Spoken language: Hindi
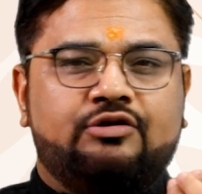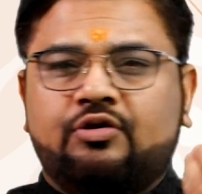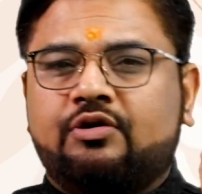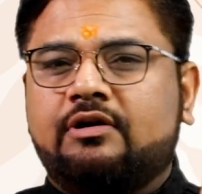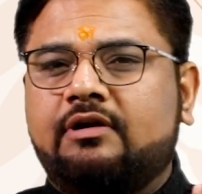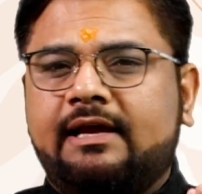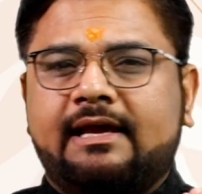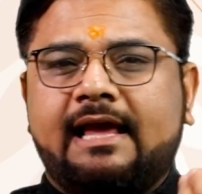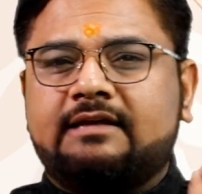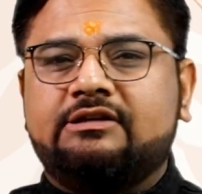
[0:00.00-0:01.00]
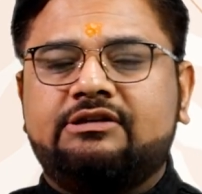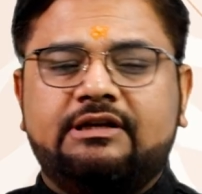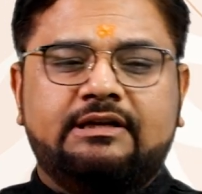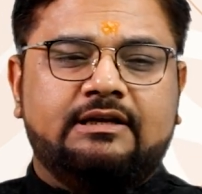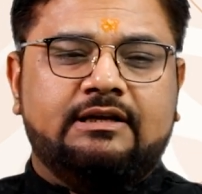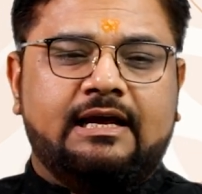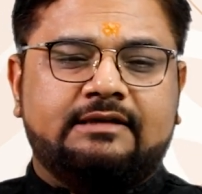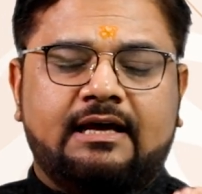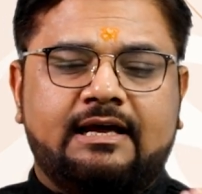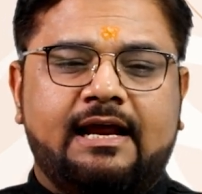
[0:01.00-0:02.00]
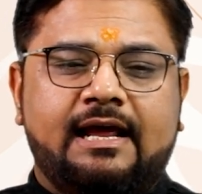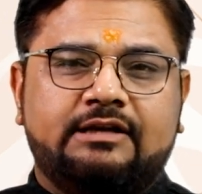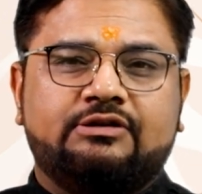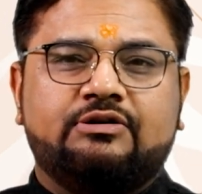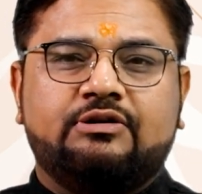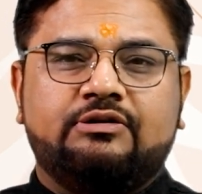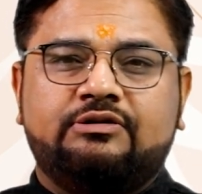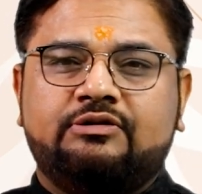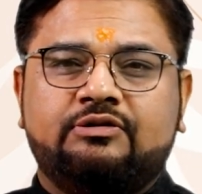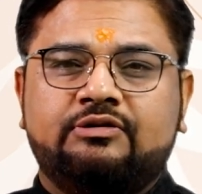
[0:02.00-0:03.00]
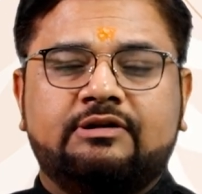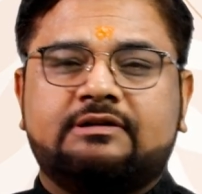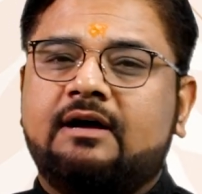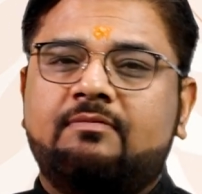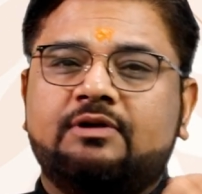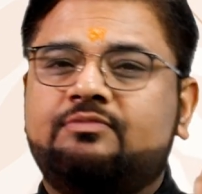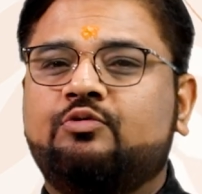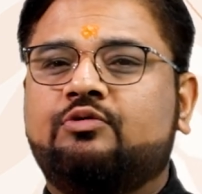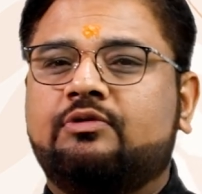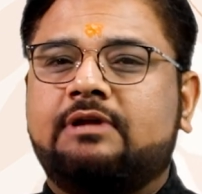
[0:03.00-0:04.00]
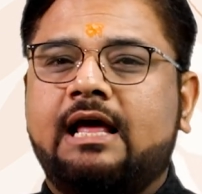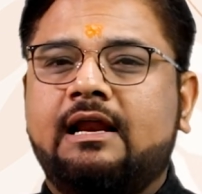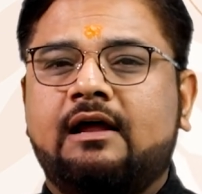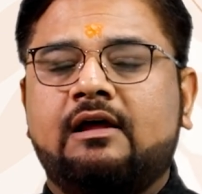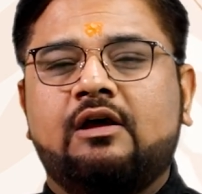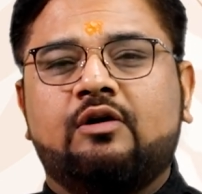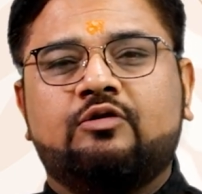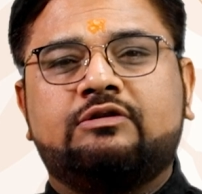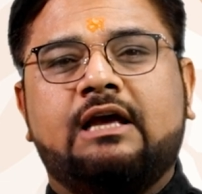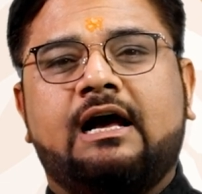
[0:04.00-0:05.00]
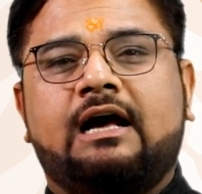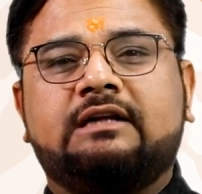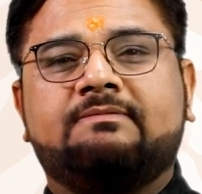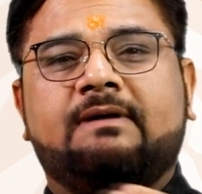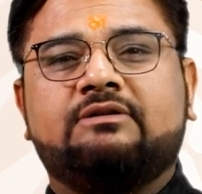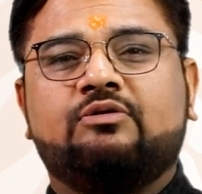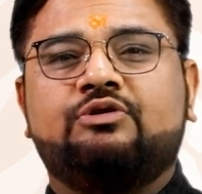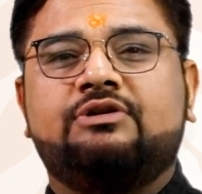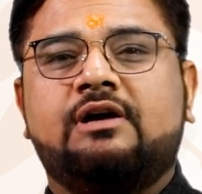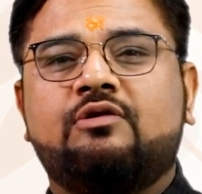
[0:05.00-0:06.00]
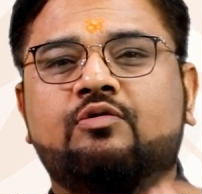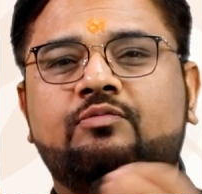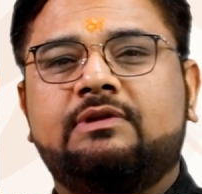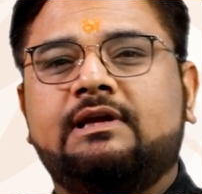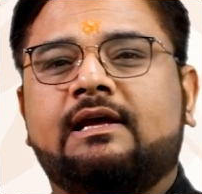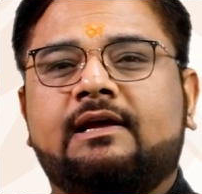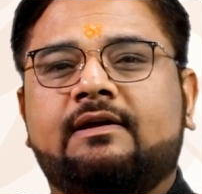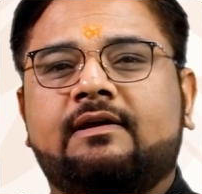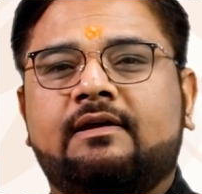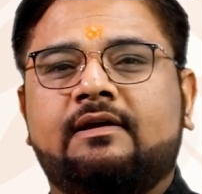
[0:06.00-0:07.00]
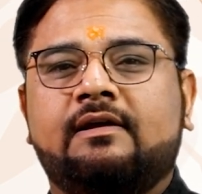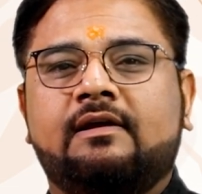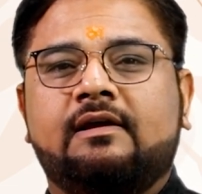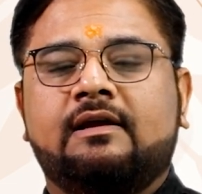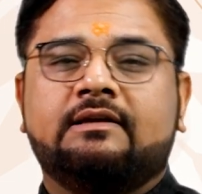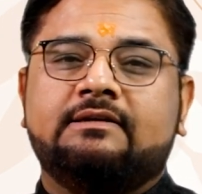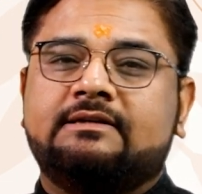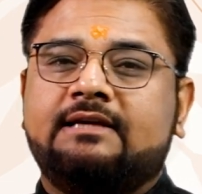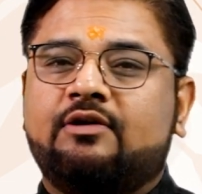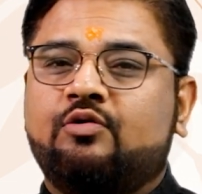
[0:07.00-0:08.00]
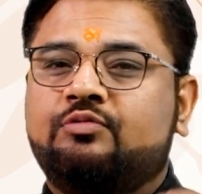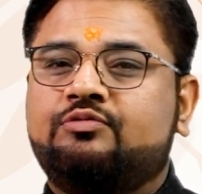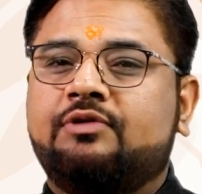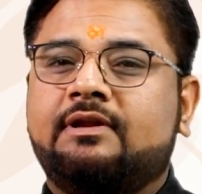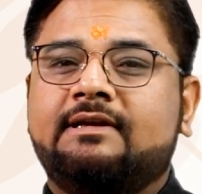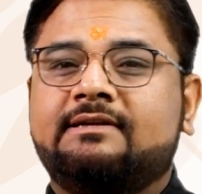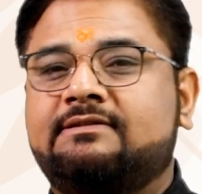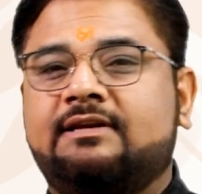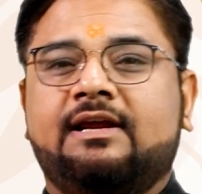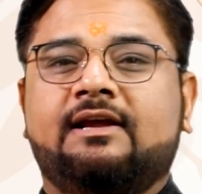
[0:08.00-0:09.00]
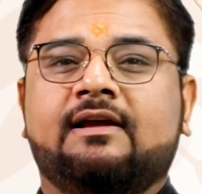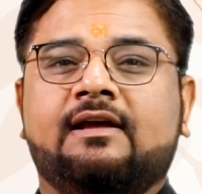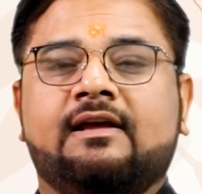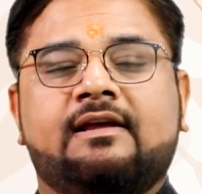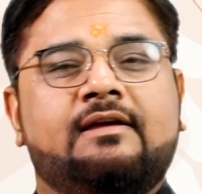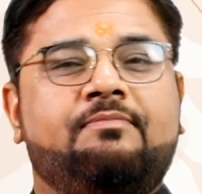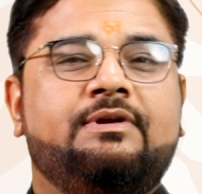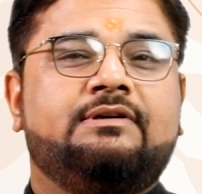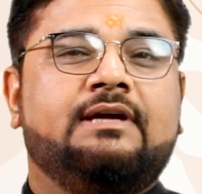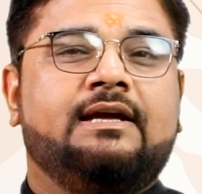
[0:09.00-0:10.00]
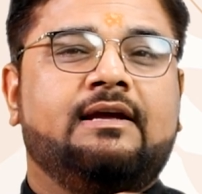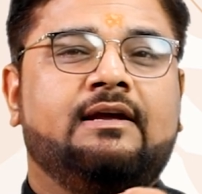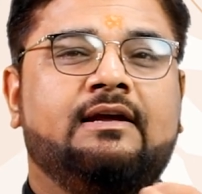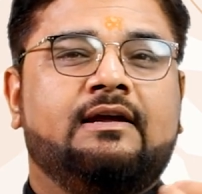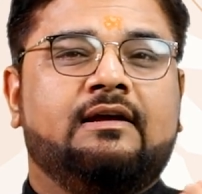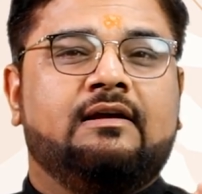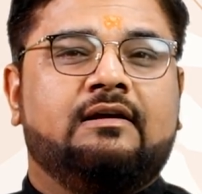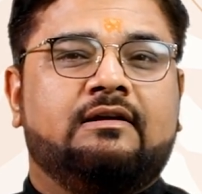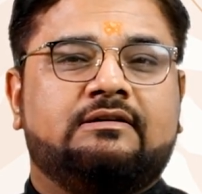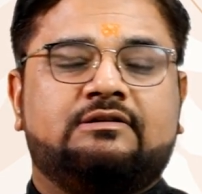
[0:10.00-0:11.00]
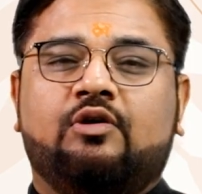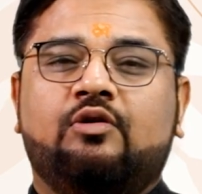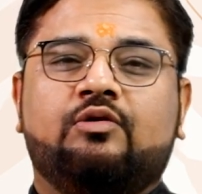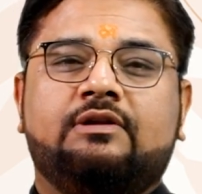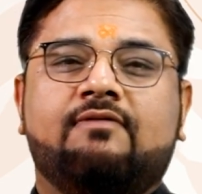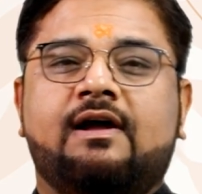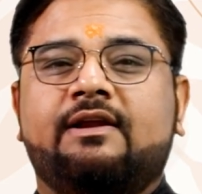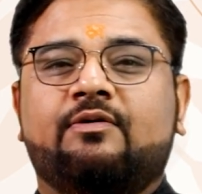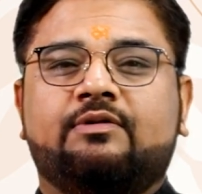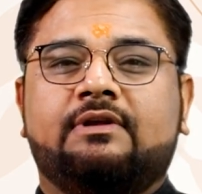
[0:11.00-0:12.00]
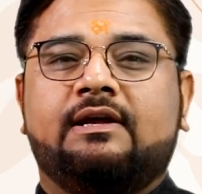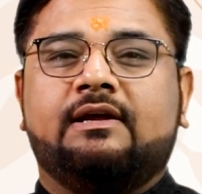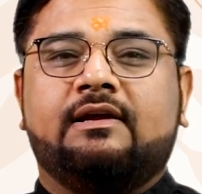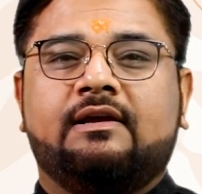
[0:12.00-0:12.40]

शुक्र एक ऐसी चीज ऐसा ग्रह है जिस जिसका मजबूत होता है ना उसके आसपास खुशियां घूमती हैं जैसे एक खूबसूरत स्त्री के पीछे सौ लोग दीवाने होते हैं